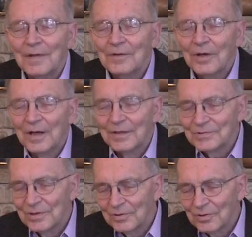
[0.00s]
No a
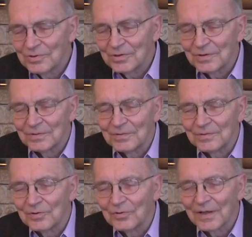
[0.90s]
jeżeli chodzi
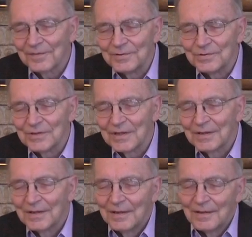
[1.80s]
geograficznie,
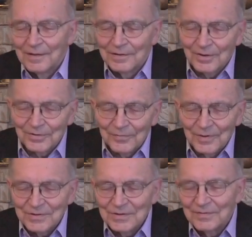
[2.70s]
no to
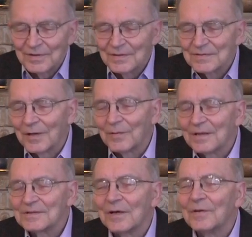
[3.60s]
właściwie
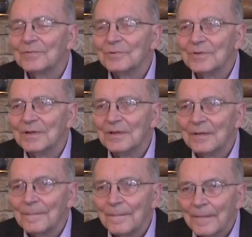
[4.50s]
cała, cała tutaj
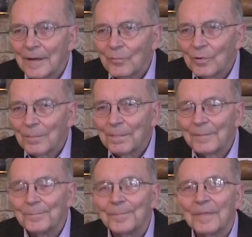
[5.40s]
Europa
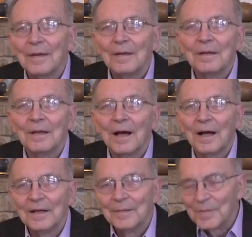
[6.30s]

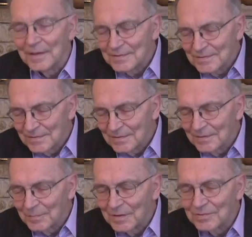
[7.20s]
ale bez,
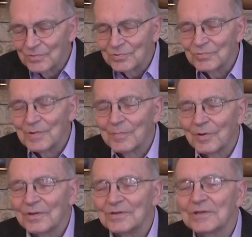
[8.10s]
bez już
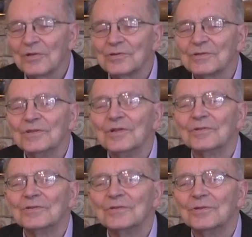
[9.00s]
głębokiej
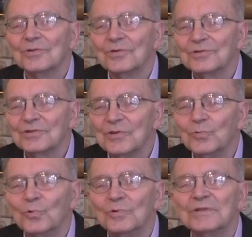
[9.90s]
starożytności,
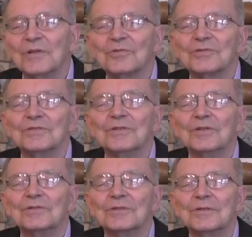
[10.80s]
odsyłku
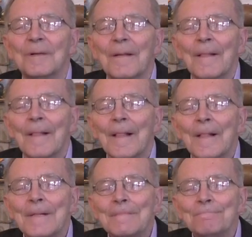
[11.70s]
starożytności.
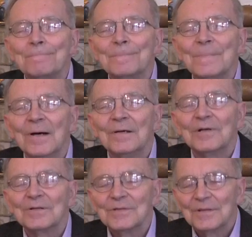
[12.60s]
No i
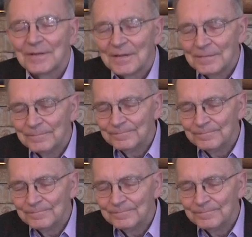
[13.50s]
właśnie te,